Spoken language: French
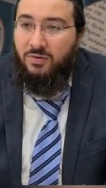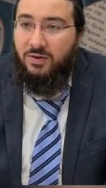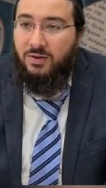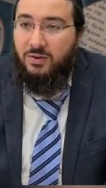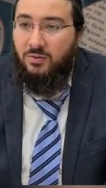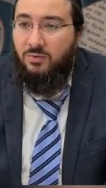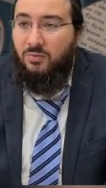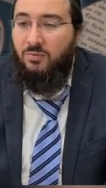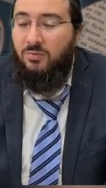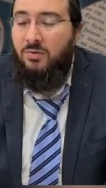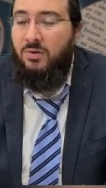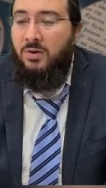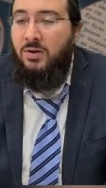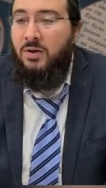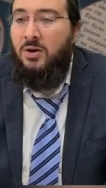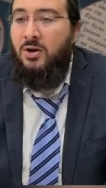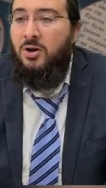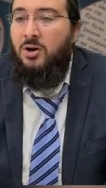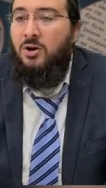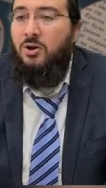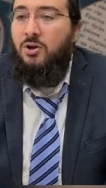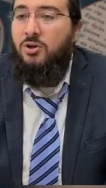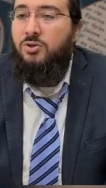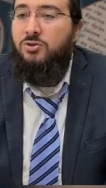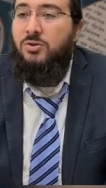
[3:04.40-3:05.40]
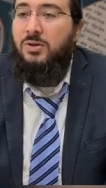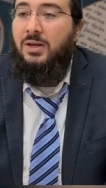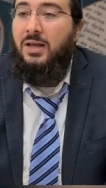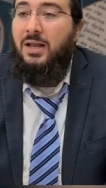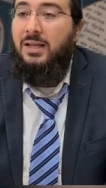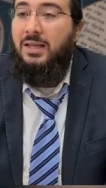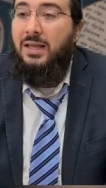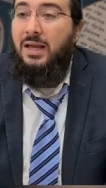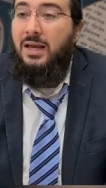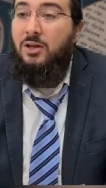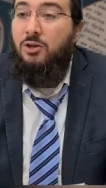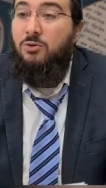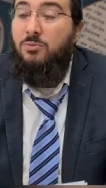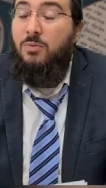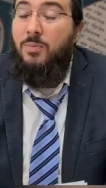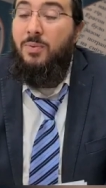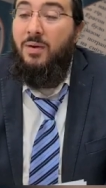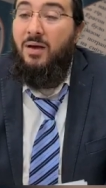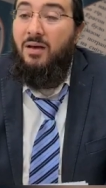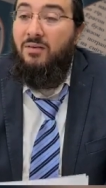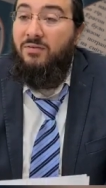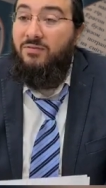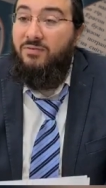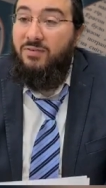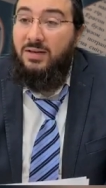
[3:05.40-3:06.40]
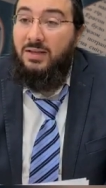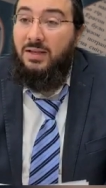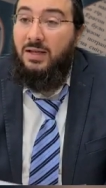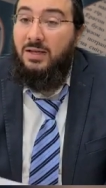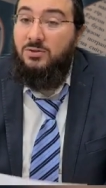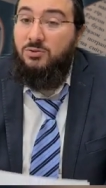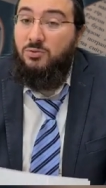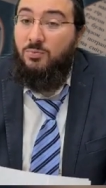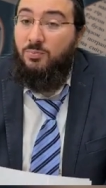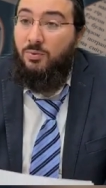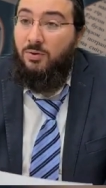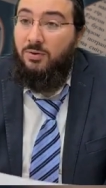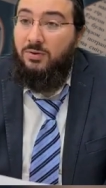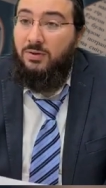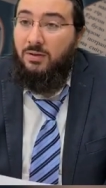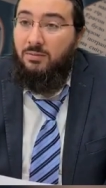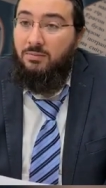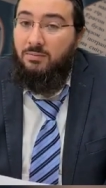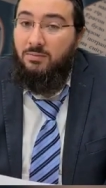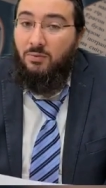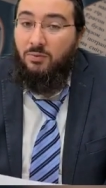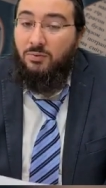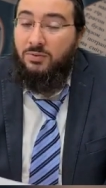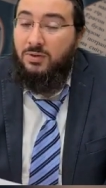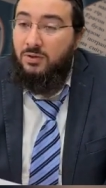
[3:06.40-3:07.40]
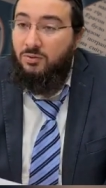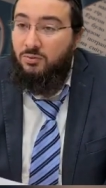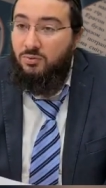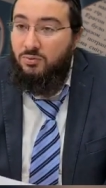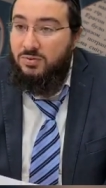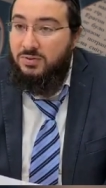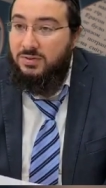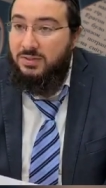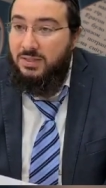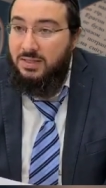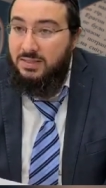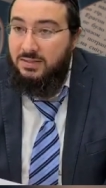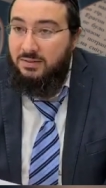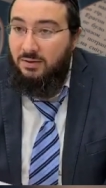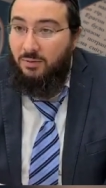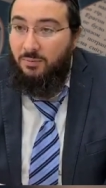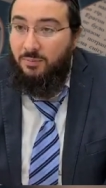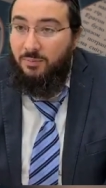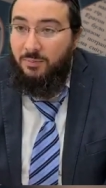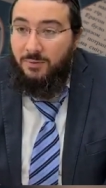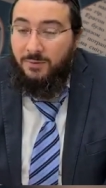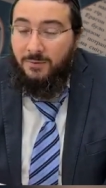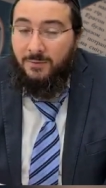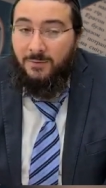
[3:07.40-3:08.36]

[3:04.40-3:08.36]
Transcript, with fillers: nom lorsque quelqu'un il ne met pas un filtre à son portable. On est tous des hommes.